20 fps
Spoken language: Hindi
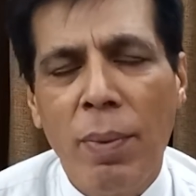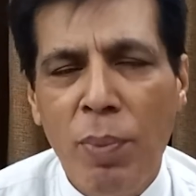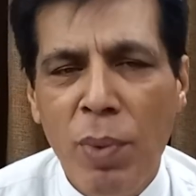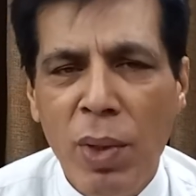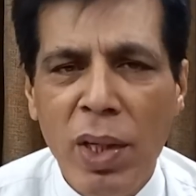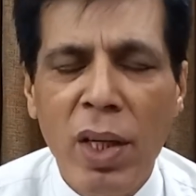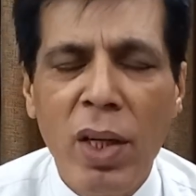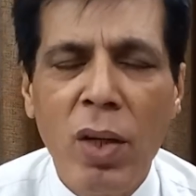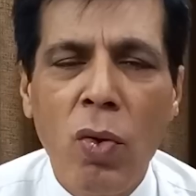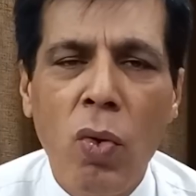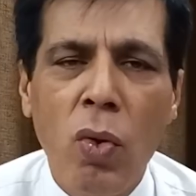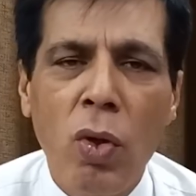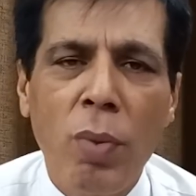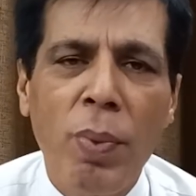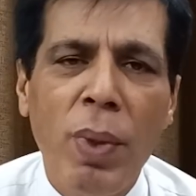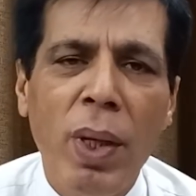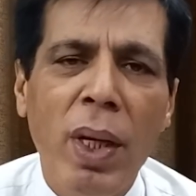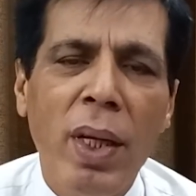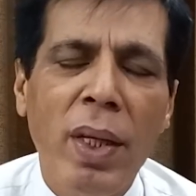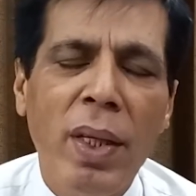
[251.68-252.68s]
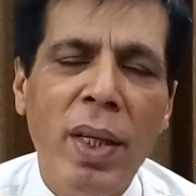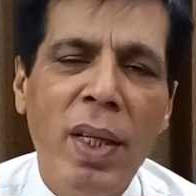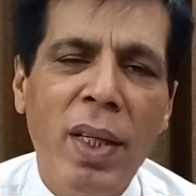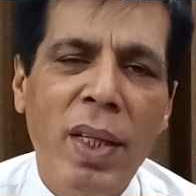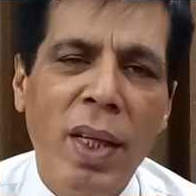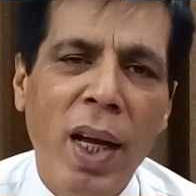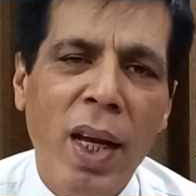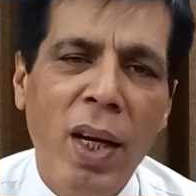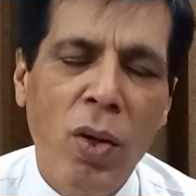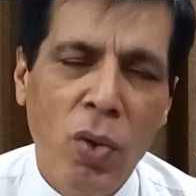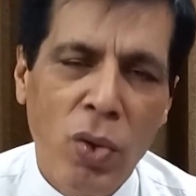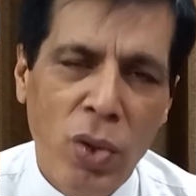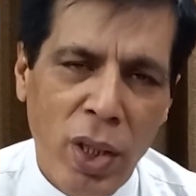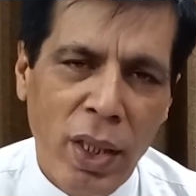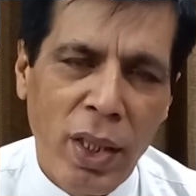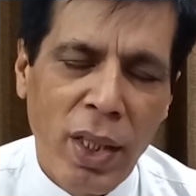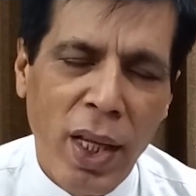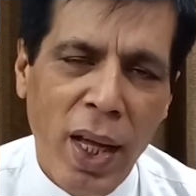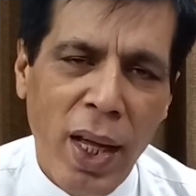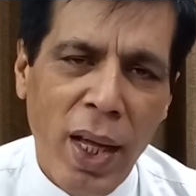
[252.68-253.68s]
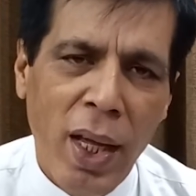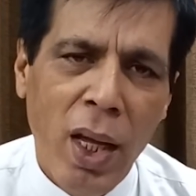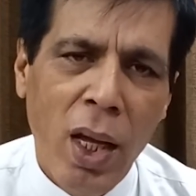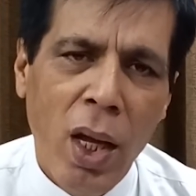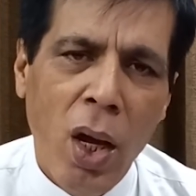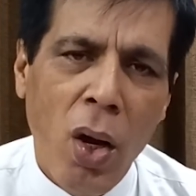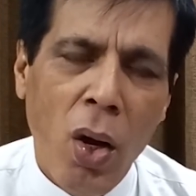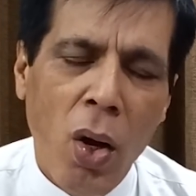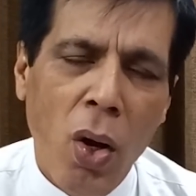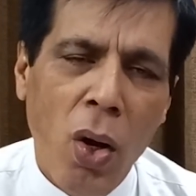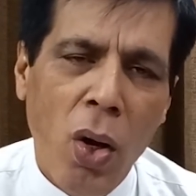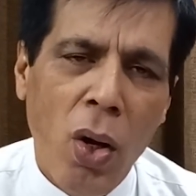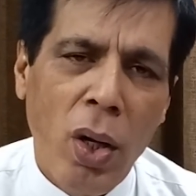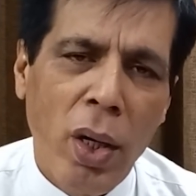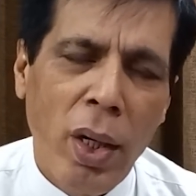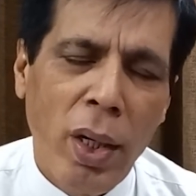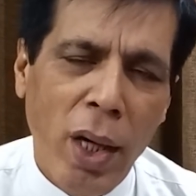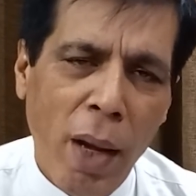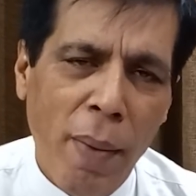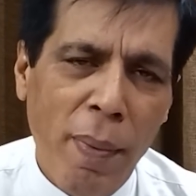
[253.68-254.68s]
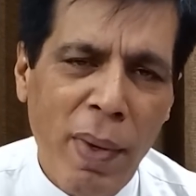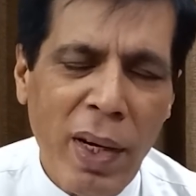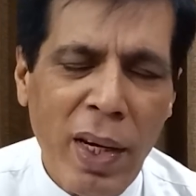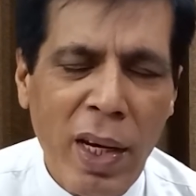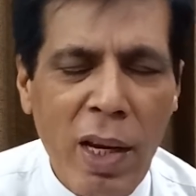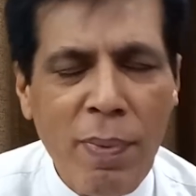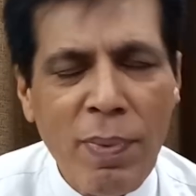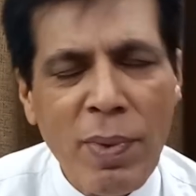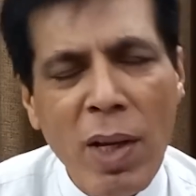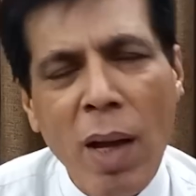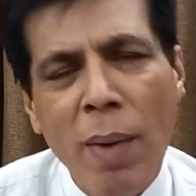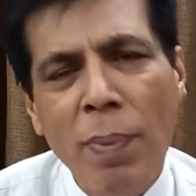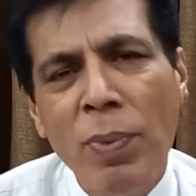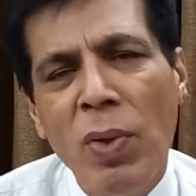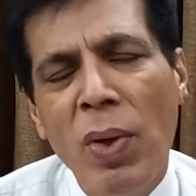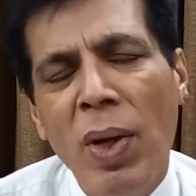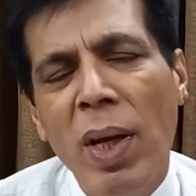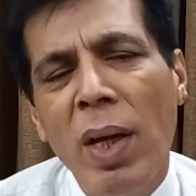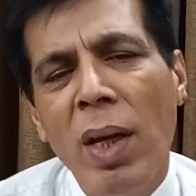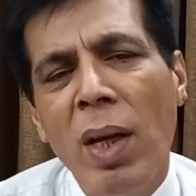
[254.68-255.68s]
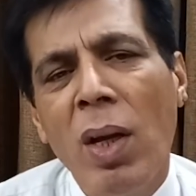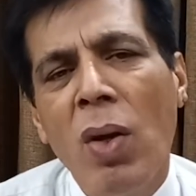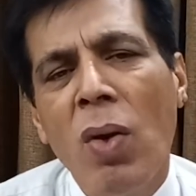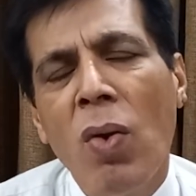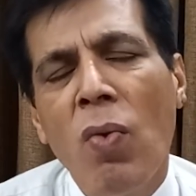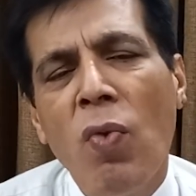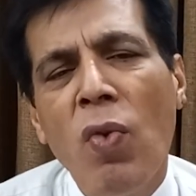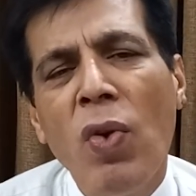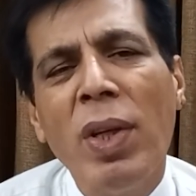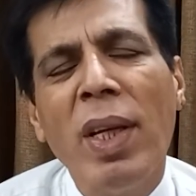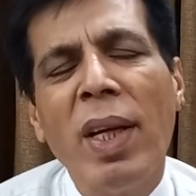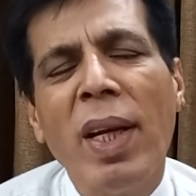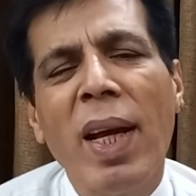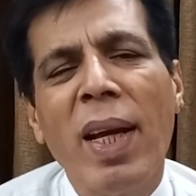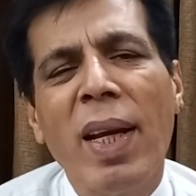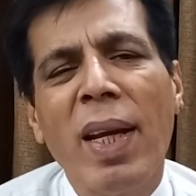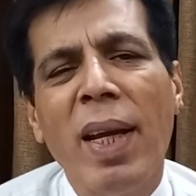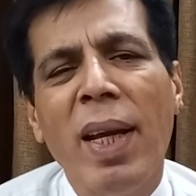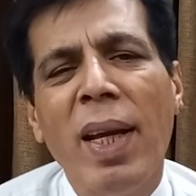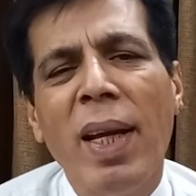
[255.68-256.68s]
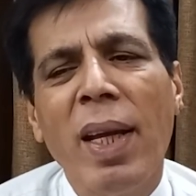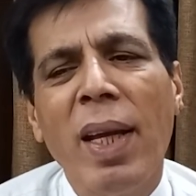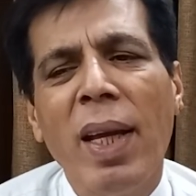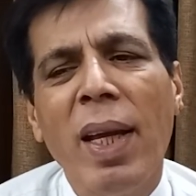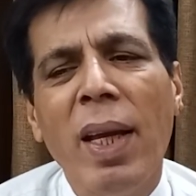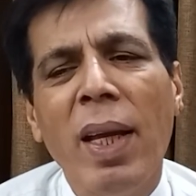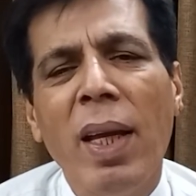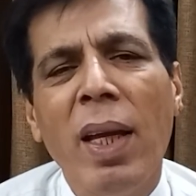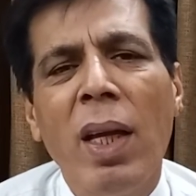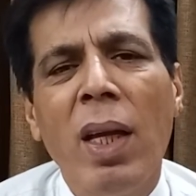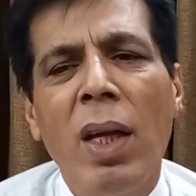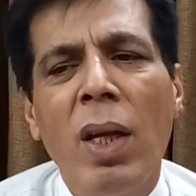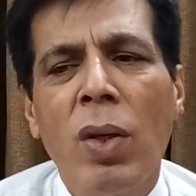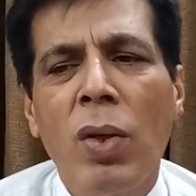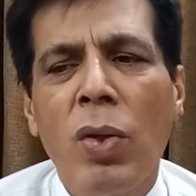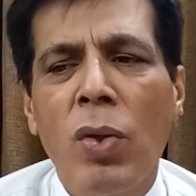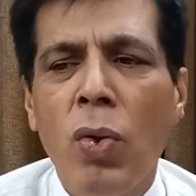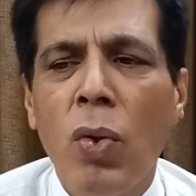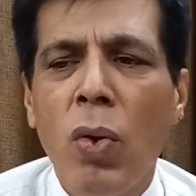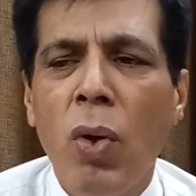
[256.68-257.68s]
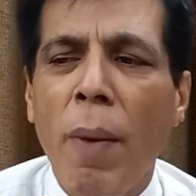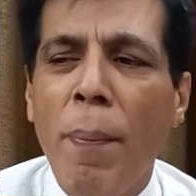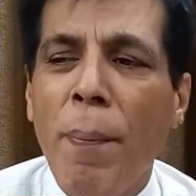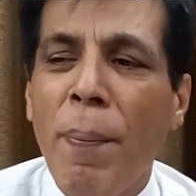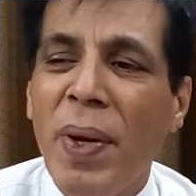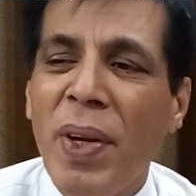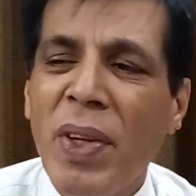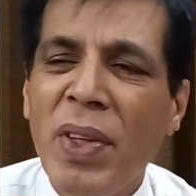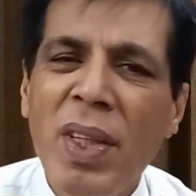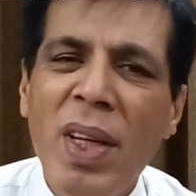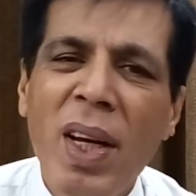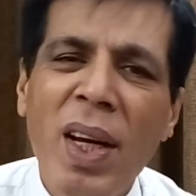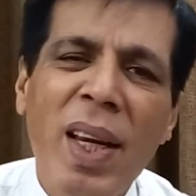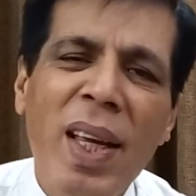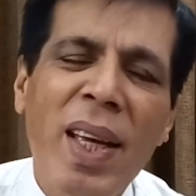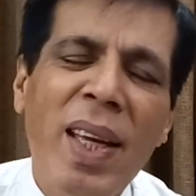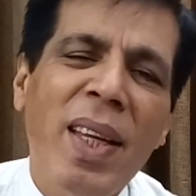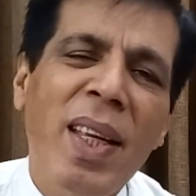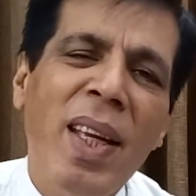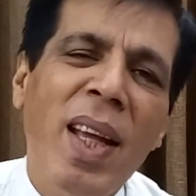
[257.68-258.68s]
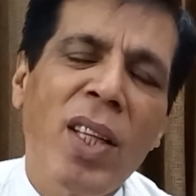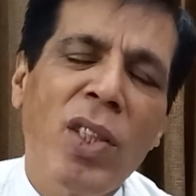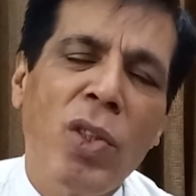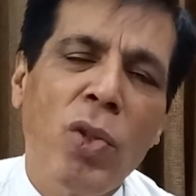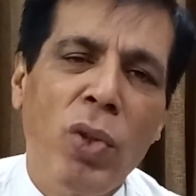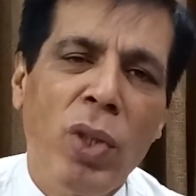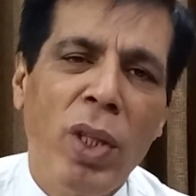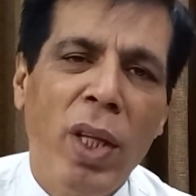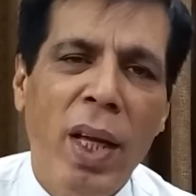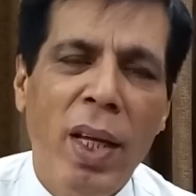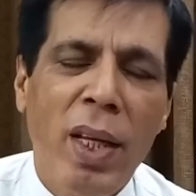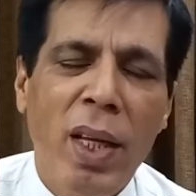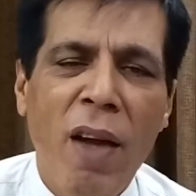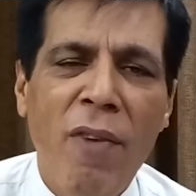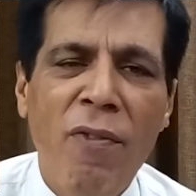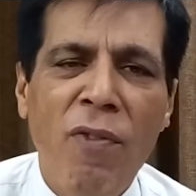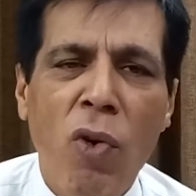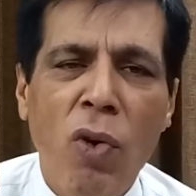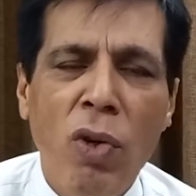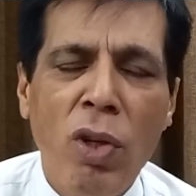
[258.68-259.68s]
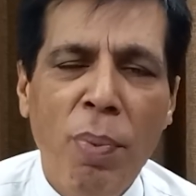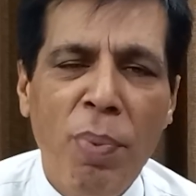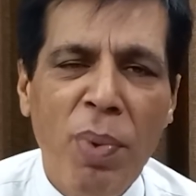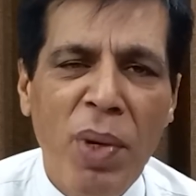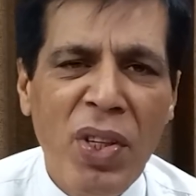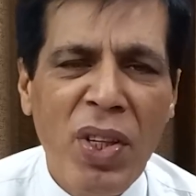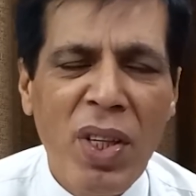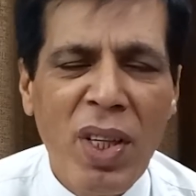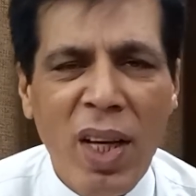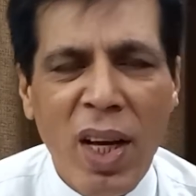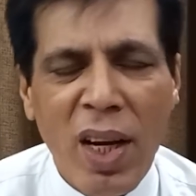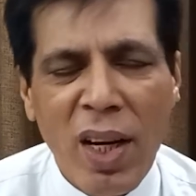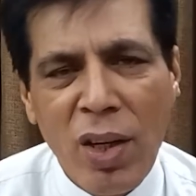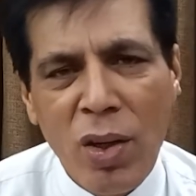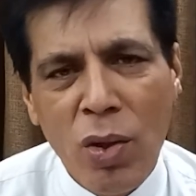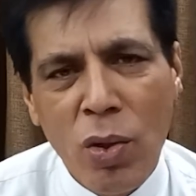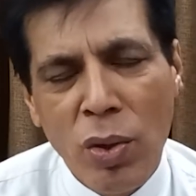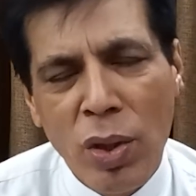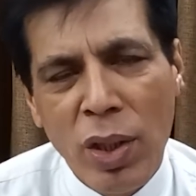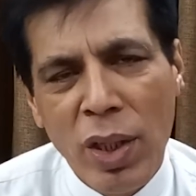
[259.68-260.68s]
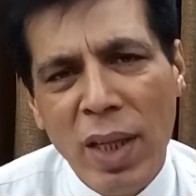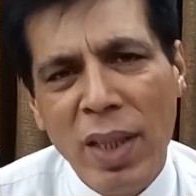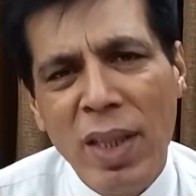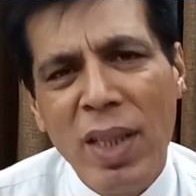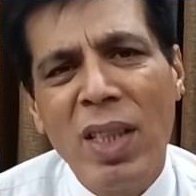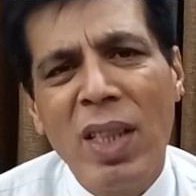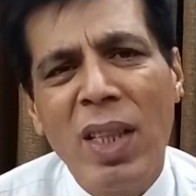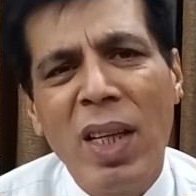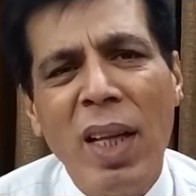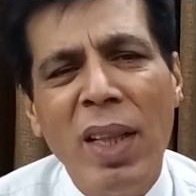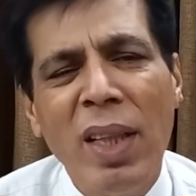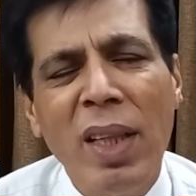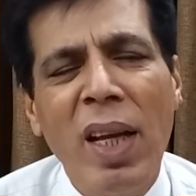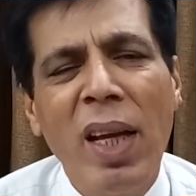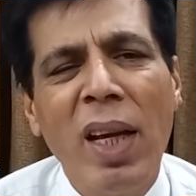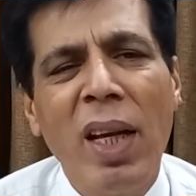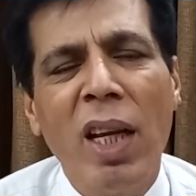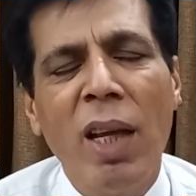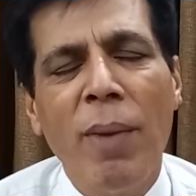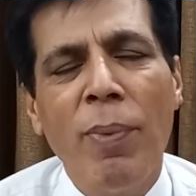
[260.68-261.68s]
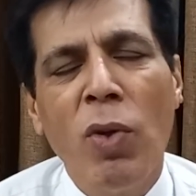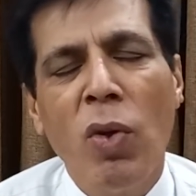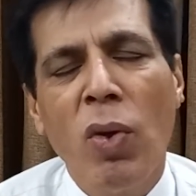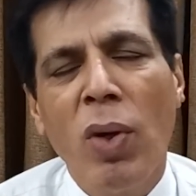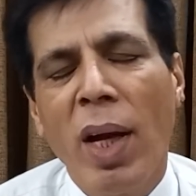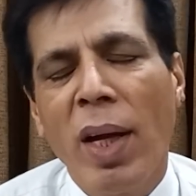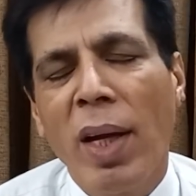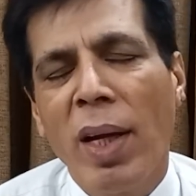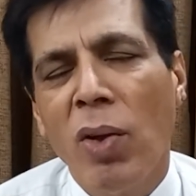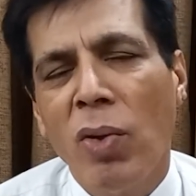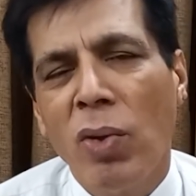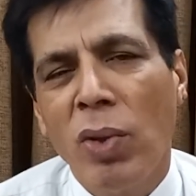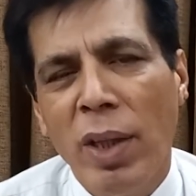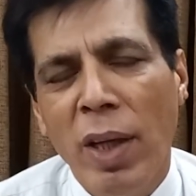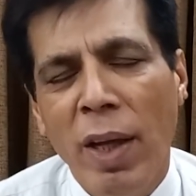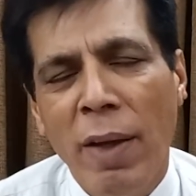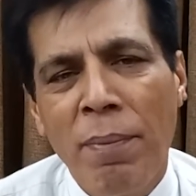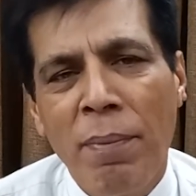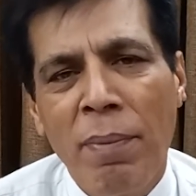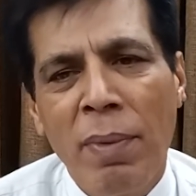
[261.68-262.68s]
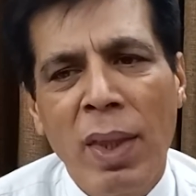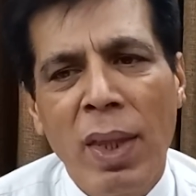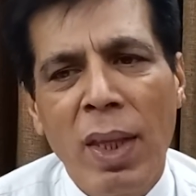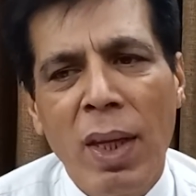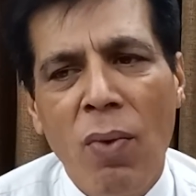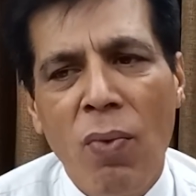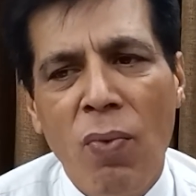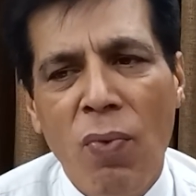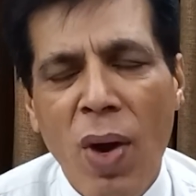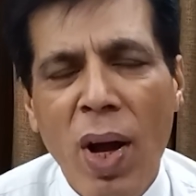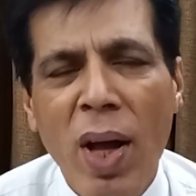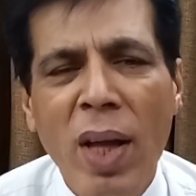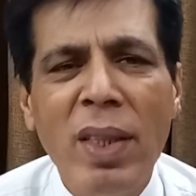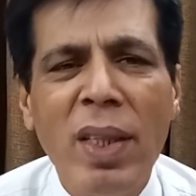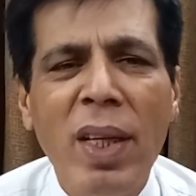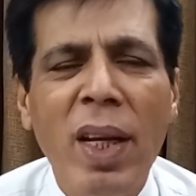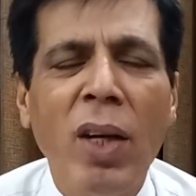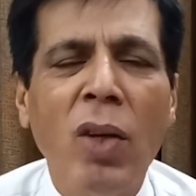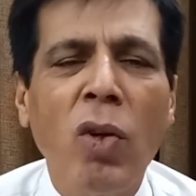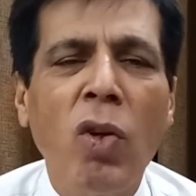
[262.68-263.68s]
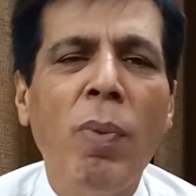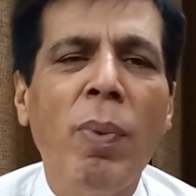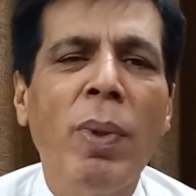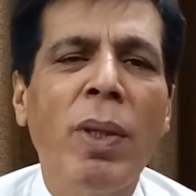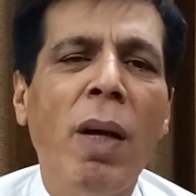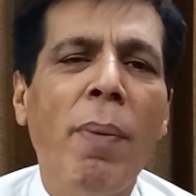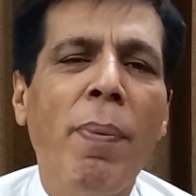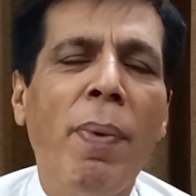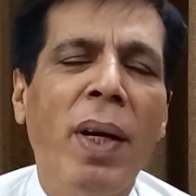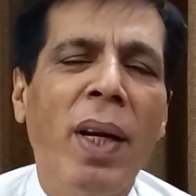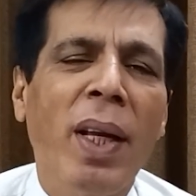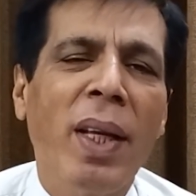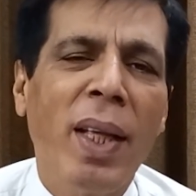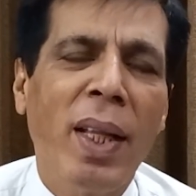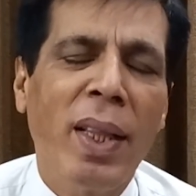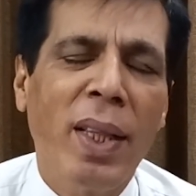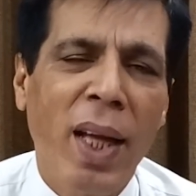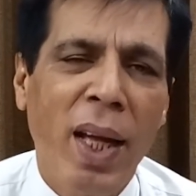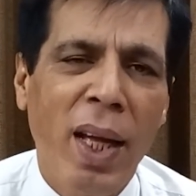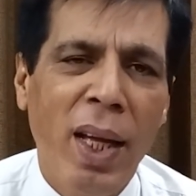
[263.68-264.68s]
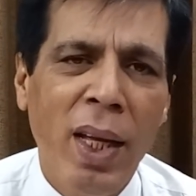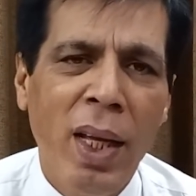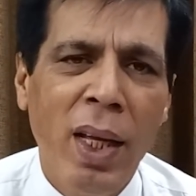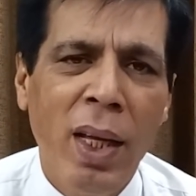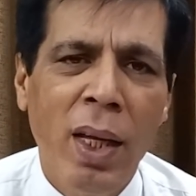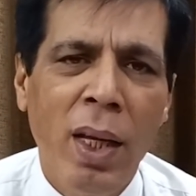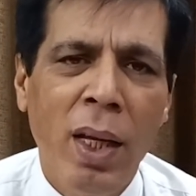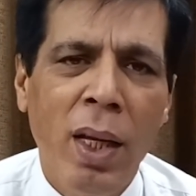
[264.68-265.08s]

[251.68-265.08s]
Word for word: मिलिट्री कोर्ट में ये ट्रायल हो सकता है और अनामा रहीम साहब जो हैं वो ये कह रहे हैं कि जो ऑपरेशनल एरियाज़ होते हैं जहाँ फ़ौज ऑपरेशन कर रही होती है जैसे सरहद के करीब जो इलाके होते हैं वहाँ से अगर कोई बंदा पकड़ा जाता है